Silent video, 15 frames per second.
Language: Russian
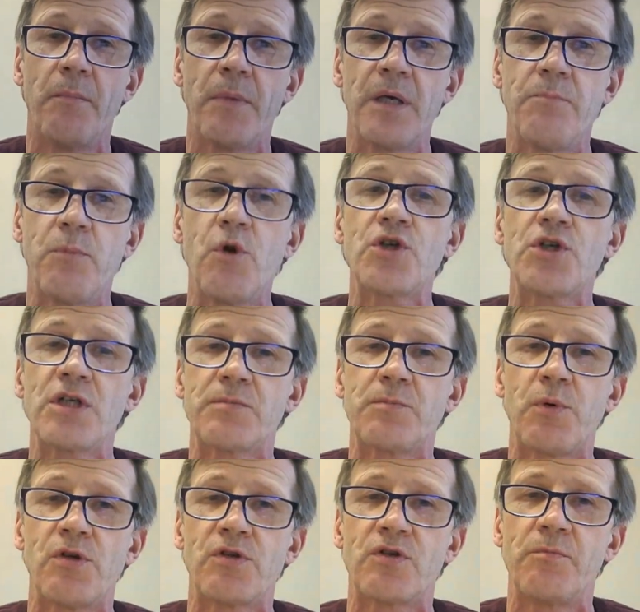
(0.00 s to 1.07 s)
Мы mm. больше
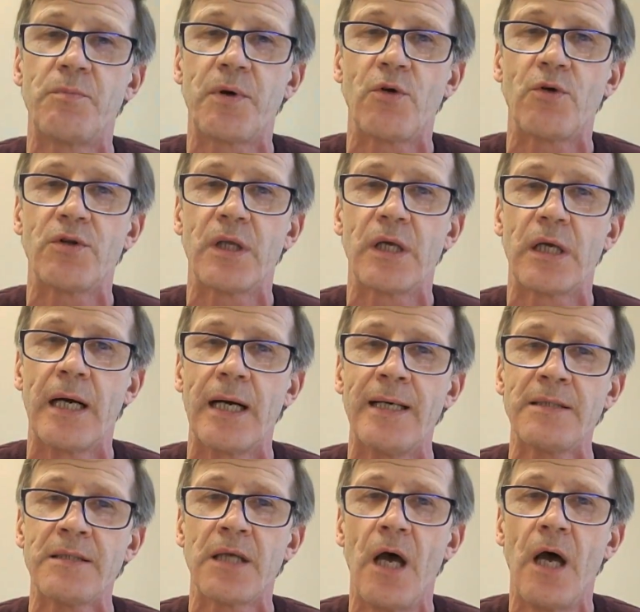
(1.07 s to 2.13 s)
используем природный
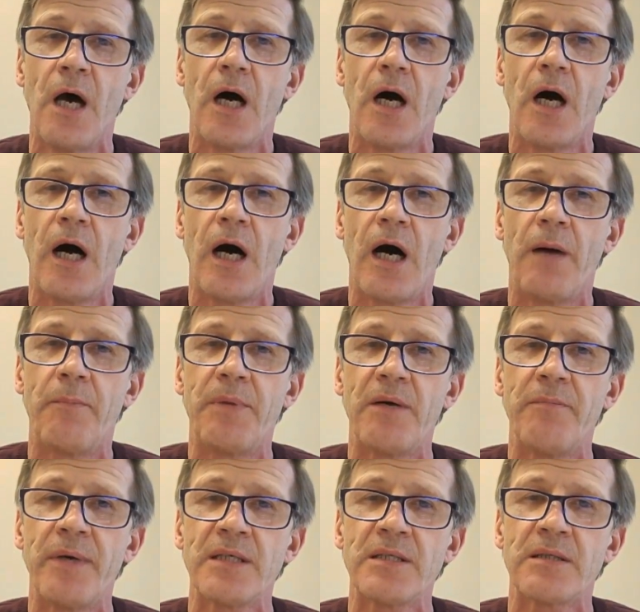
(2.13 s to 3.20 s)
газ, а,
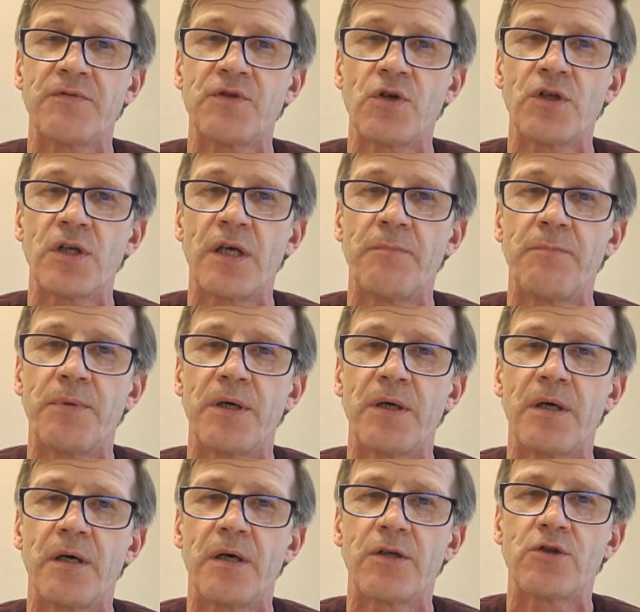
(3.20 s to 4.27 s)
биомасса все-таки
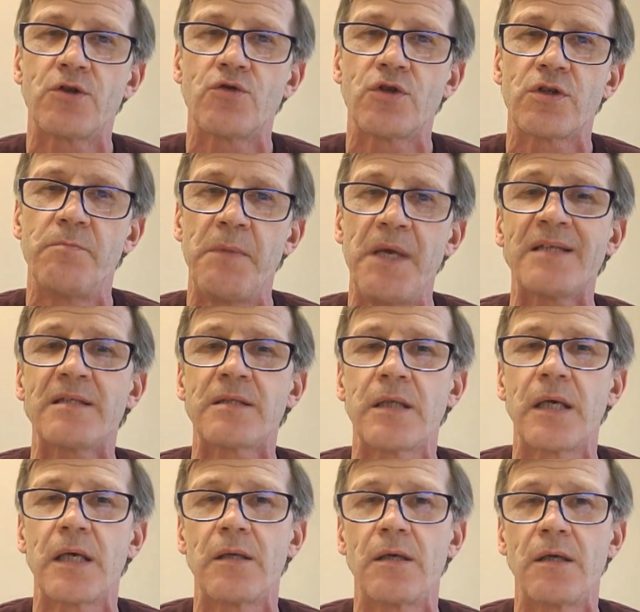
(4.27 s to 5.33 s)
э, ресурс
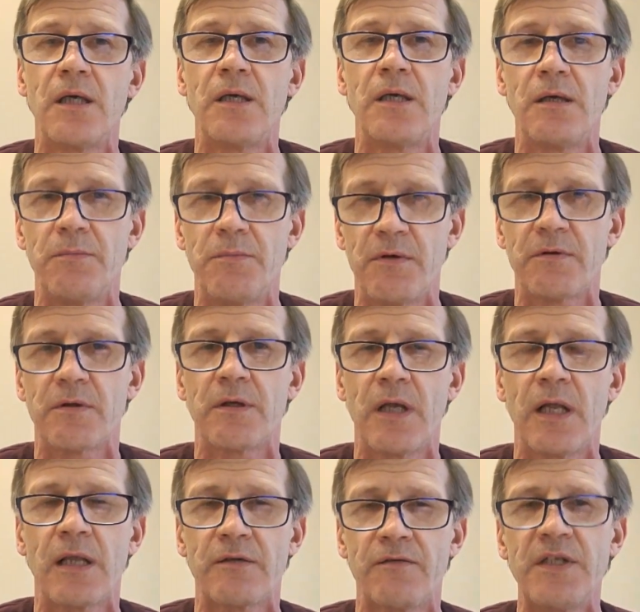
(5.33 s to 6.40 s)
местный, и э,
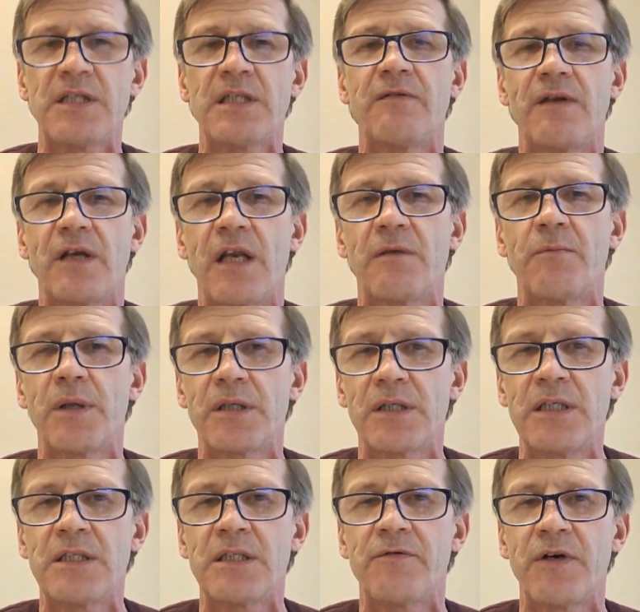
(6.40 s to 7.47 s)
для латвийского, и для
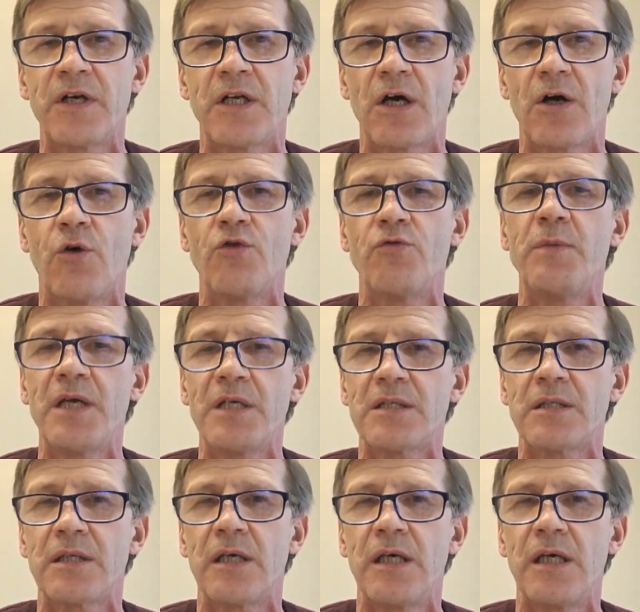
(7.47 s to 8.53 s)
балтийского рынка он
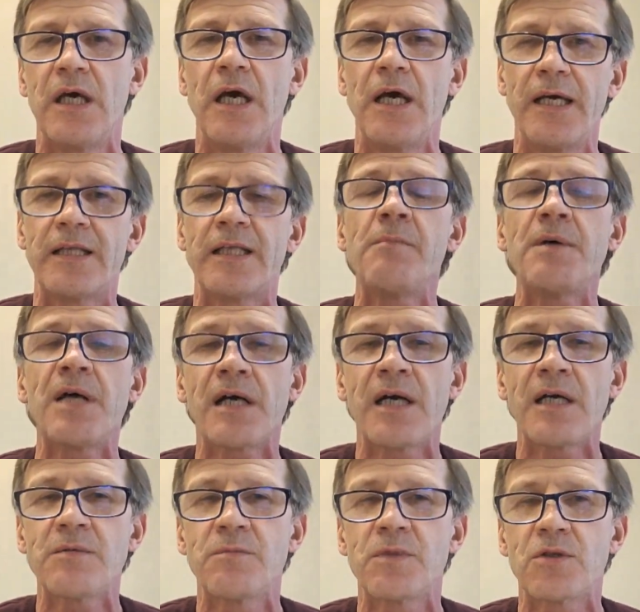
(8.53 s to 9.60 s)
местный. И, и там
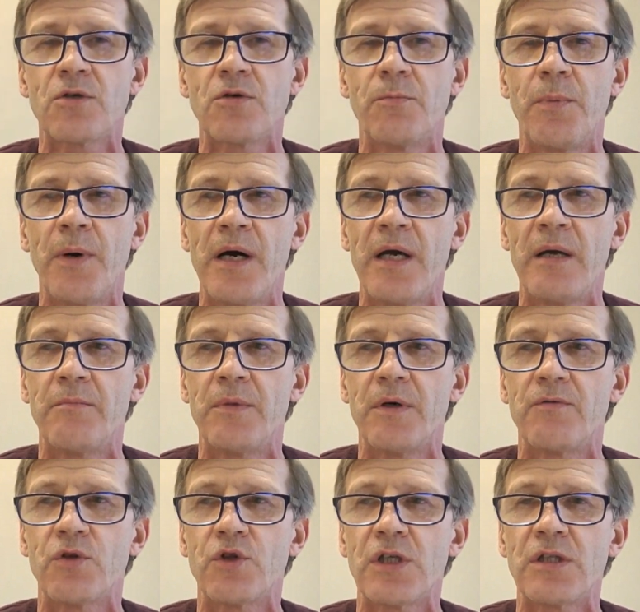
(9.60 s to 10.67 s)
как раз мы
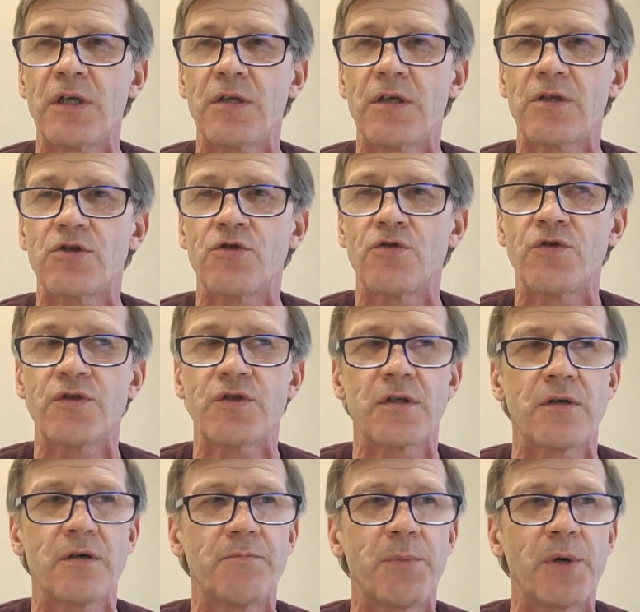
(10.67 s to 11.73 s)
закупаем вот этот
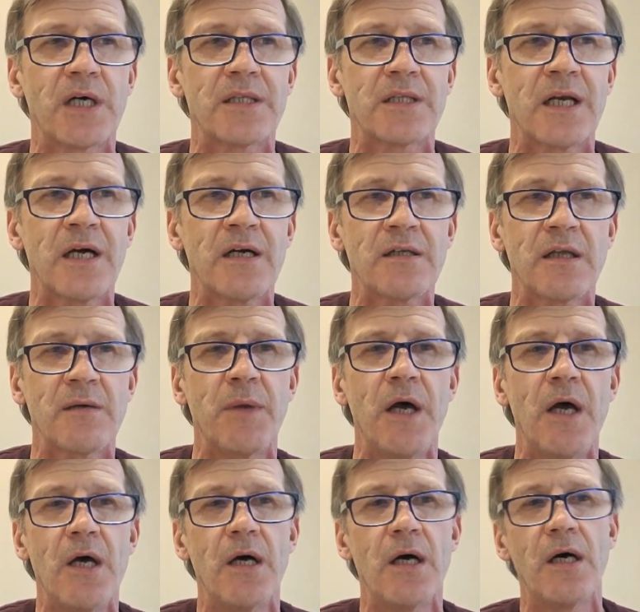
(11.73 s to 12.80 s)
ресурс э, по
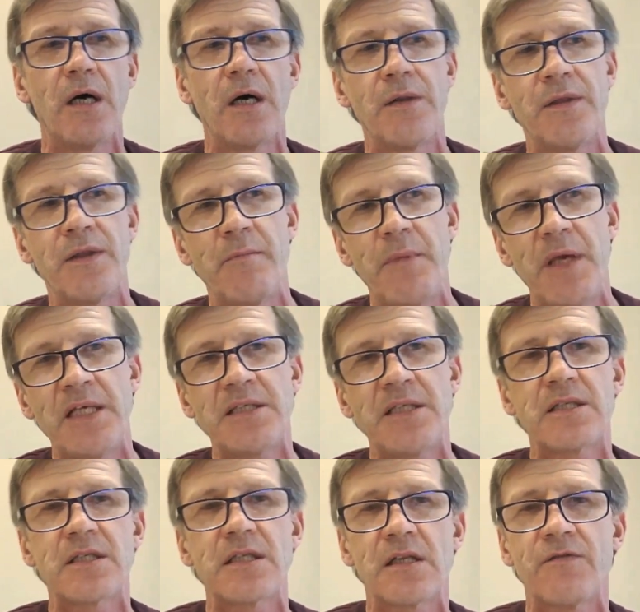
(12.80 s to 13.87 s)
контрактам на
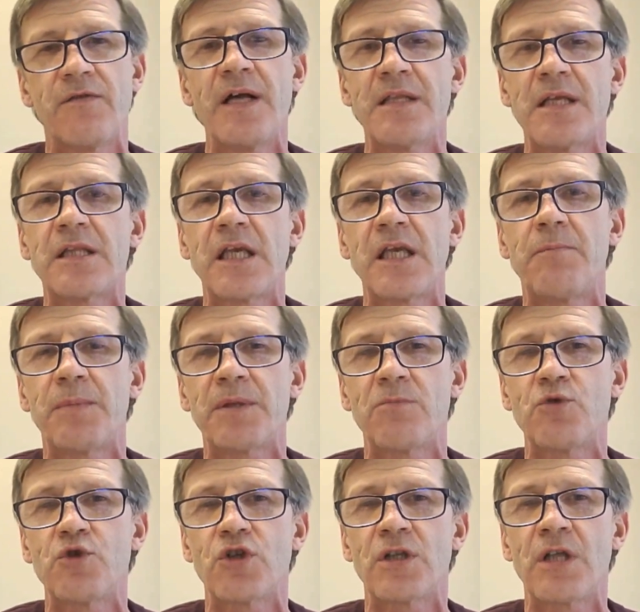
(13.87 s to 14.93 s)
месяц, на два, на три,
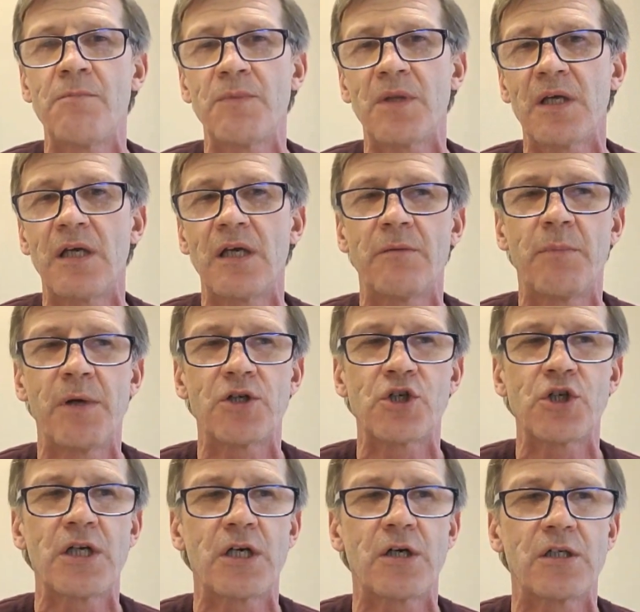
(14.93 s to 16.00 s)
потому что там таких
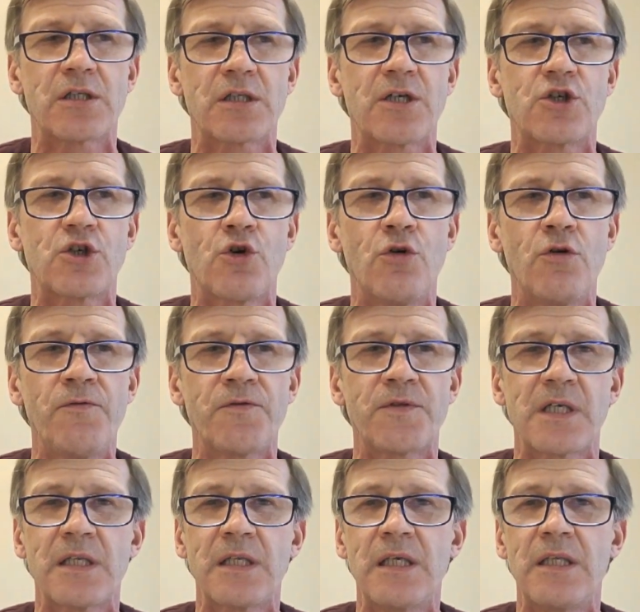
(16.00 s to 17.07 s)
больших скачков
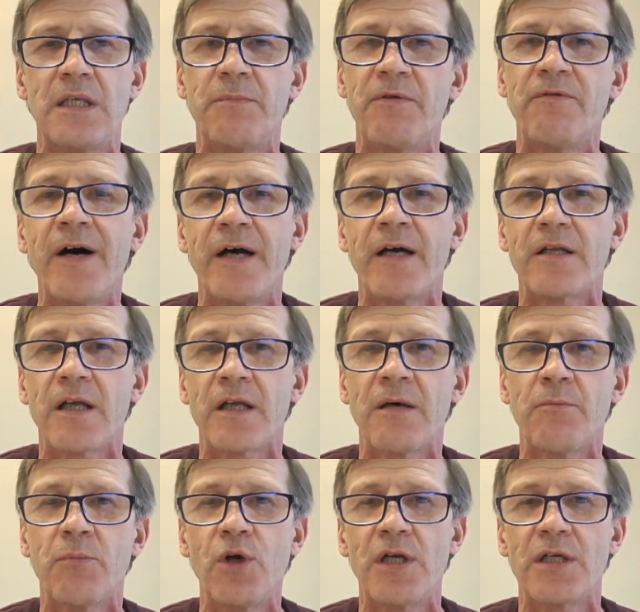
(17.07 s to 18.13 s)
цены не бывает,
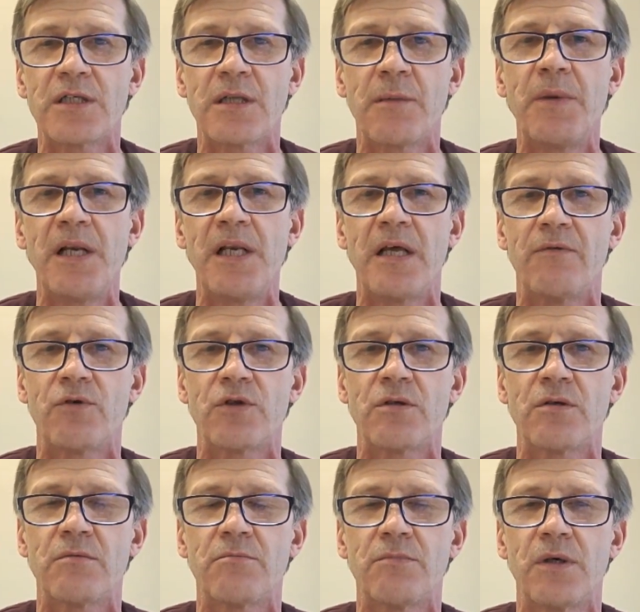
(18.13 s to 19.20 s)
она более стабильная,
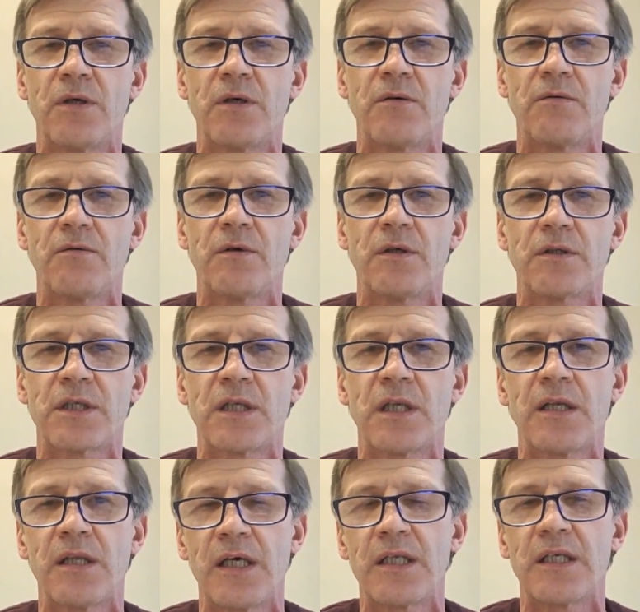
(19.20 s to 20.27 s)
вот
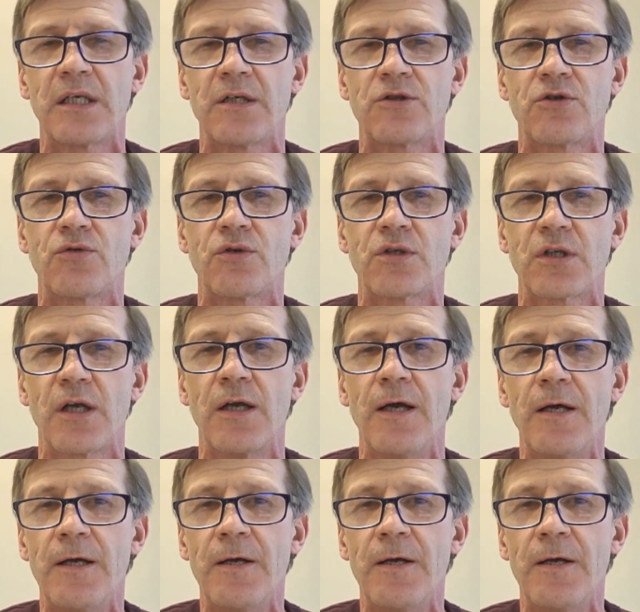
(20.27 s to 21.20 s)
цена на эти ресурсы.